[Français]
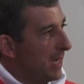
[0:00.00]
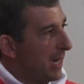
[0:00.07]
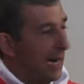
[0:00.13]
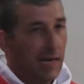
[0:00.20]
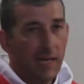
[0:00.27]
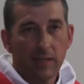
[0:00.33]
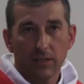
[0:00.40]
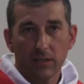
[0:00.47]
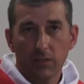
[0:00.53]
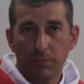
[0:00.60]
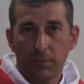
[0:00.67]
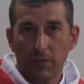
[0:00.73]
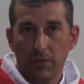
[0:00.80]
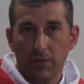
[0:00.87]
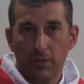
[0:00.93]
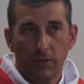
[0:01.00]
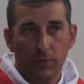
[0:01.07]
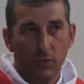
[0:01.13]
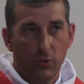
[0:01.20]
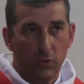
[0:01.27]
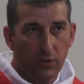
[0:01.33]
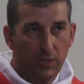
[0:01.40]
À l'exemple
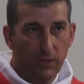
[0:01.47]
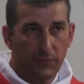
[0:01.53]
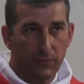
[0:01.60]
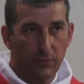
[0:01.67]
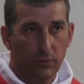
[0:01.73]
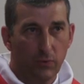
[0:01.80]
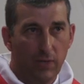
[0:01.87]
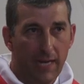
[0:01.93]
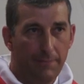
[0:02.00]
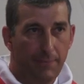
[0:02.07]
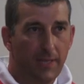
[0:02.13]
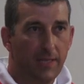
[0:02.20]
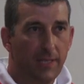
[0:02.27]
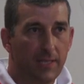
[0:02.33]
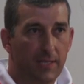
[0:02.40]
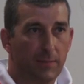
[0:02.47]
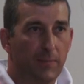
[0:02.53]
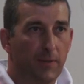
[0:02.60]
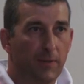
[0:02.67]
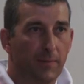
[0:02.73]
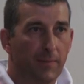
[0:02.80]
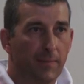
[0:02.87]
de ceux qui font de
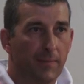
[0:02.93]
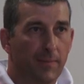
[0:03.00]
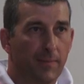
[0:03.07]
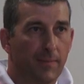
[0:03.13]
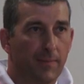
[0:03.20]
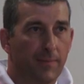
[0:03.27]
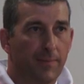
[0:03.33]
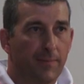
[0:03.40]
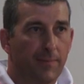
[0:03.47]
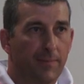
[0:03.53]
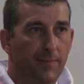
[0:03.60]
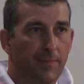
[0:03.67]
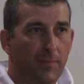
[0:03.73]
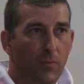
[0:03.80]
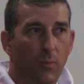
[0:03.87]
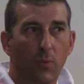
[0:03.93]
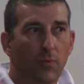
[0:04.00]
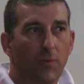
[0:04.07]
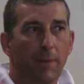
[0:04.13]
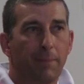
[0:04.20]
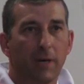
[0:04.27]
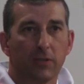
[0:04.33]
l'alpinisme, on ne
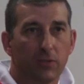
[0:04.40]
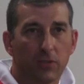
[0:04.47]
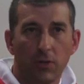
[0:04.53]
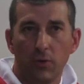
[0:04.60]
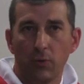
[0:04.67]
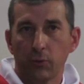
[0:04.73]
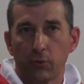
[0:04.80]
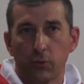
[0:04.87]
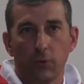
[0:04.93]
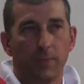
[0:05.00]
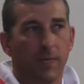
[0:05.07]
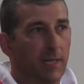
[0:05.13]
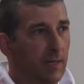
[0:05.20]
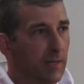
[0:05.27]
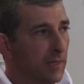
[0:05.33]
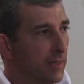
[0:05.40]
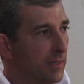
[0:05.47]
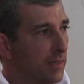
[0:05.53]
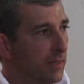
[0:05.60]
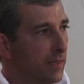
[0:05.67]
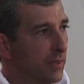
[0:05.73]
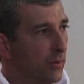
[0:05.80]
va pas seul au sommet.
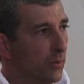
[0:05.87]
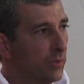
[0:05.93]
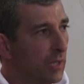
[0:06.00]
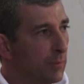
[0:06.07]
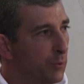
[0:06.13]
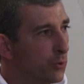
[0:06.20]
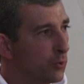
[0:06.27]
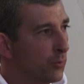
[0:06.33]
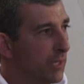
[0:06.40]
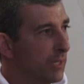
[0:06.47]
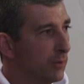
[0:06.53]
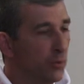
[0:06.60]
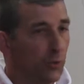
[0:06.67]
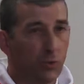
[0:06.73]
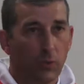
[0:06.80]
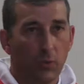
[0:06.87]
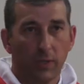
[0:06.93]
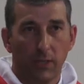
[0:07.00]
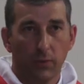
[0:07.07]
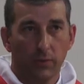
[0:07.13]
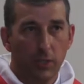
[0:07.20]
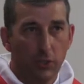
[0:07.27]
On a besoin de ceux
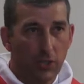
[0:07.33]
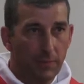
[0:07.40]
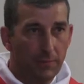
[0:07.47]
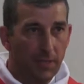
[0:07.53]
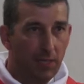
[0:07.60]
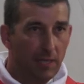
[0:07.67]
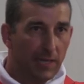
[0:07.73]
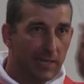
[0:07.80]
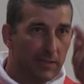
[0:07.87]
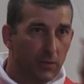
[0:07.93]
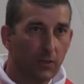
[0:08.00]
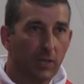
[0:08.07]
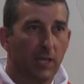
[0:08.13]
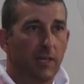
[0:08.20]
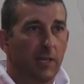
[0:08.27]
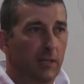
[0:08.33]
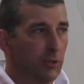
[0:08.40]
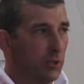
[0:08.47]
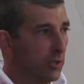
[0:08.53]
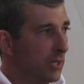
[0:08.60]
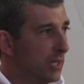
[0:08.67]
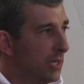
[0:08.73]
qui ont déjà mis les
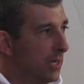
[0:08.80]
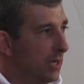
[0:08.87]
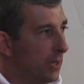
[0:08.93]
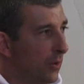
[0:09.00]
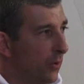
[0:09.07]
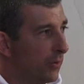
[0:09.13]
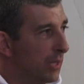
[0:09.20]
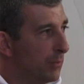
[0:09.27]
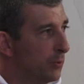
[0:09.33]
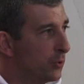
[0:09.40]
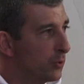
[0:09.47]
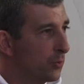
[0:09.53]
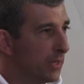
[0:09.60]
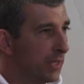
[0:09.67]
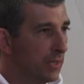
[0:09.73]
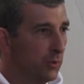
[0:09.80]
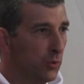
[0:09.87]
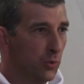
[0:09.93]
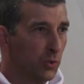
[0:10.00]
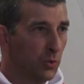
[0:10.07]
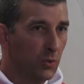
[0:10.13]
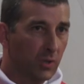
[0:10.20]
ancrages. On a besoin de
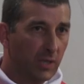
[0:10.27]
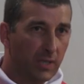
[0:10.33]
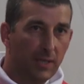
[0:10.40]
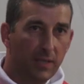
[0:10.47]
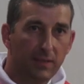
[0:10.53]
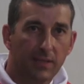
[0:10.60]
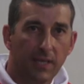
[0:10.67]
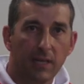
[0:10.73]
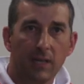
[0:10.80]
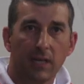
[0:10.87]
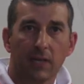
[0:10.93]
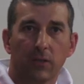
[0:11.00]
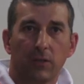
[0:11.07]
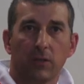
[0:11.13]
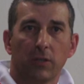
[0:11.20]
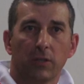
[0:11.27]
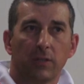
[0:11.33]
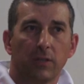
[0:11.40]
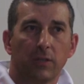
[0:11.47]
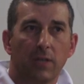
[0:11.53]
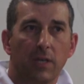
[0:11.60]
ceux qui tiennent la corde.